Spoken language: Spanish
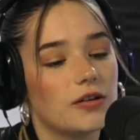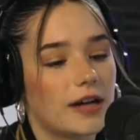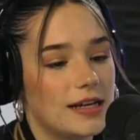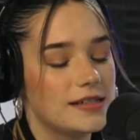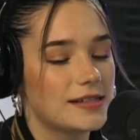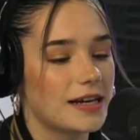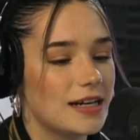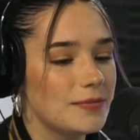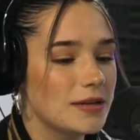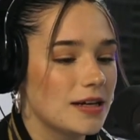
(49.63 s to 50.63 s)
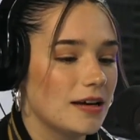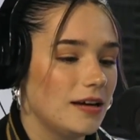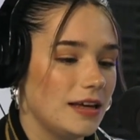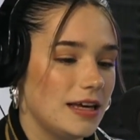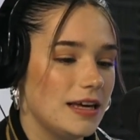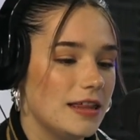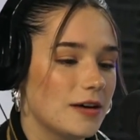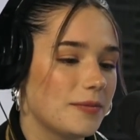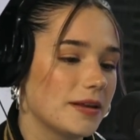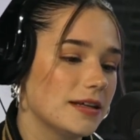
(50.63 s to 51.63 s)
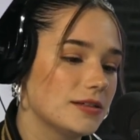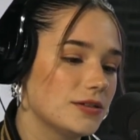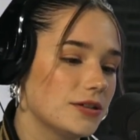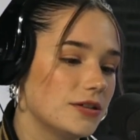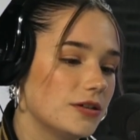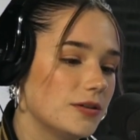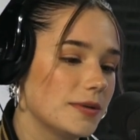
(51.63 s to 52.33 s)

a Instagram y después de eso